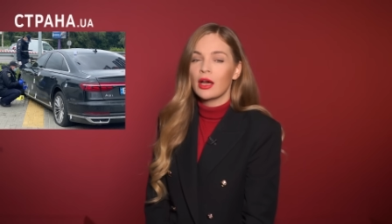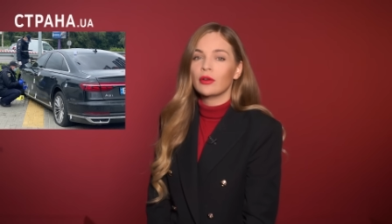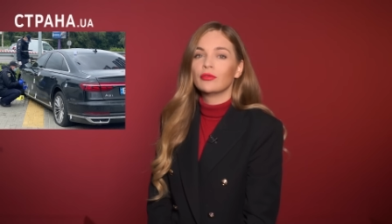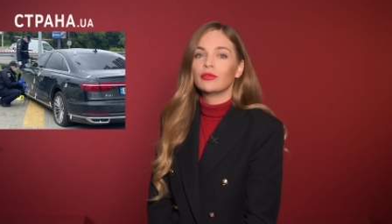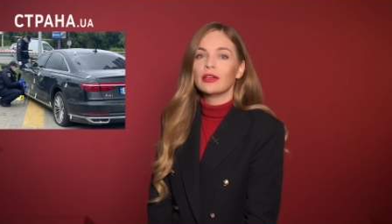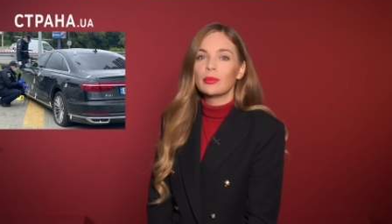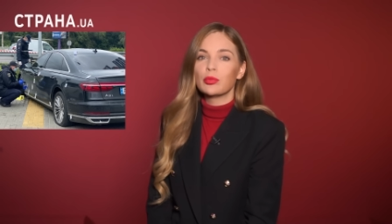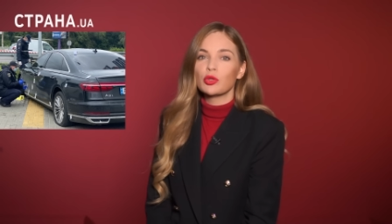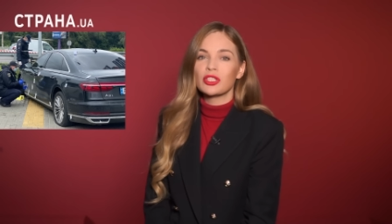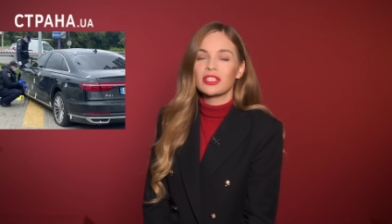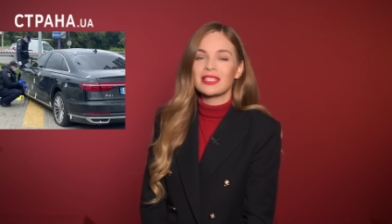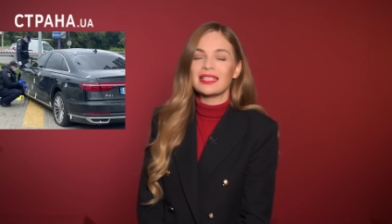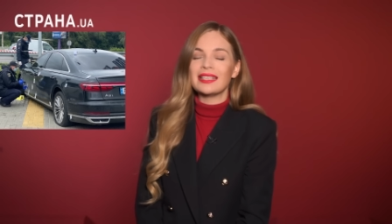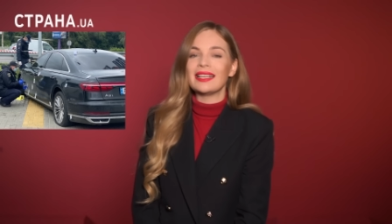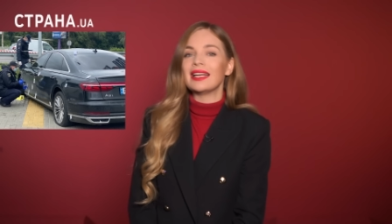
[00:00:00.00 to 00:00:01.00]

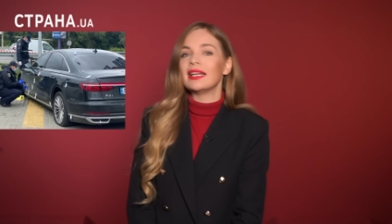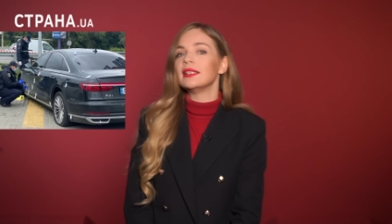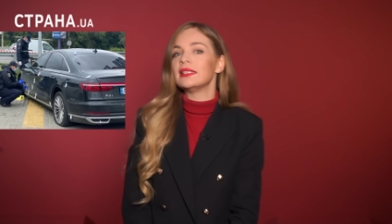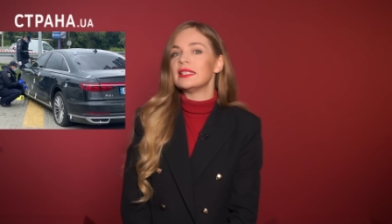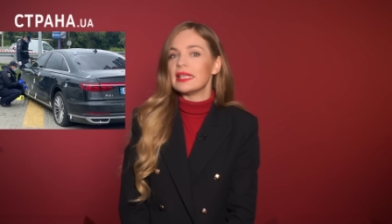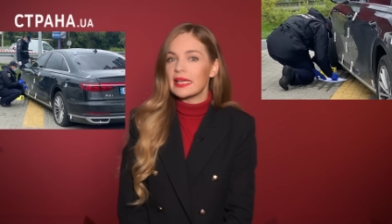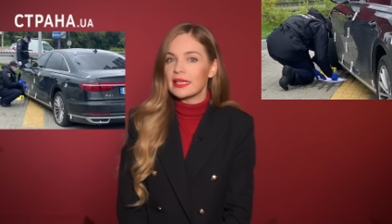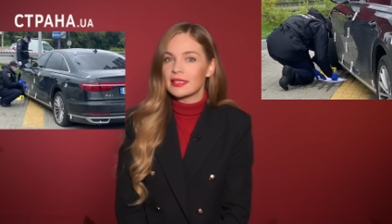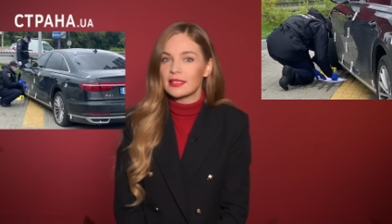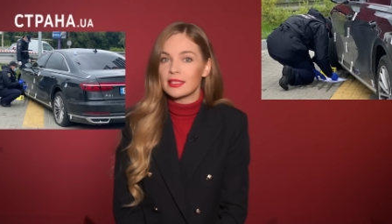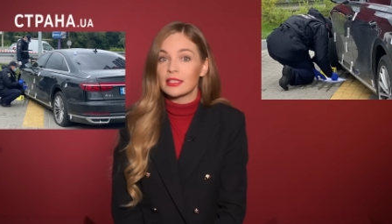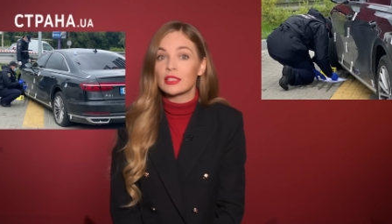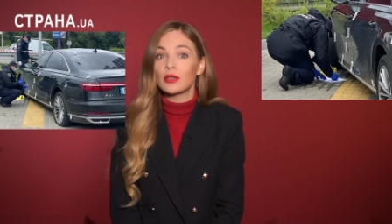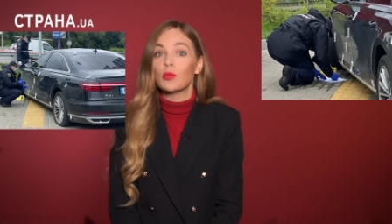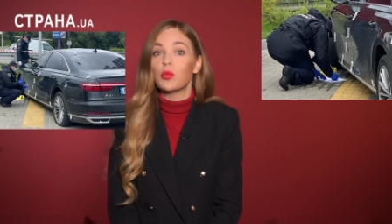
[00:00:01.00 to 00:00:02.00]
выпустили
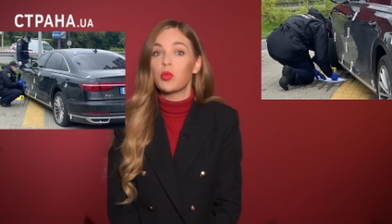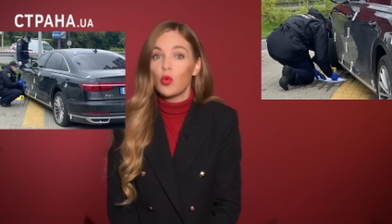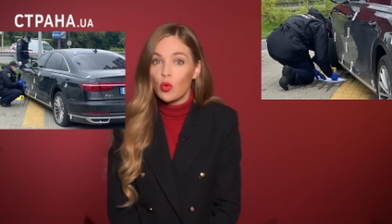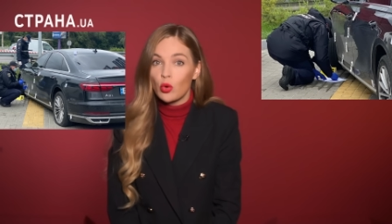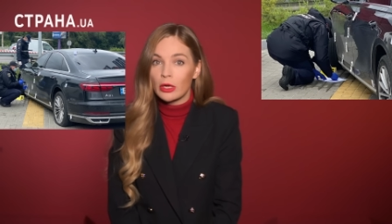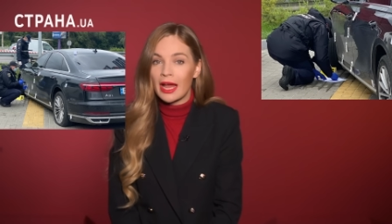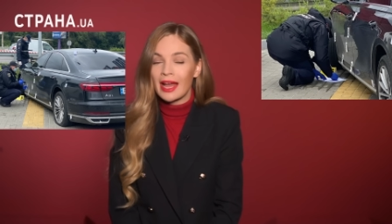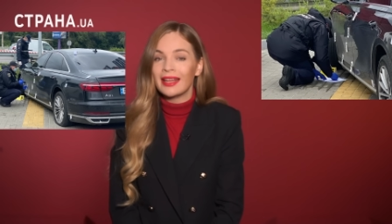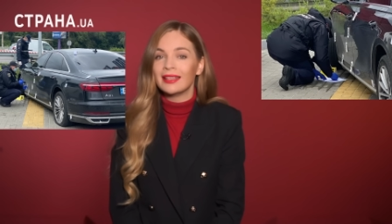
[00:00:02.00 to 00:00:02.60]
10 пуль,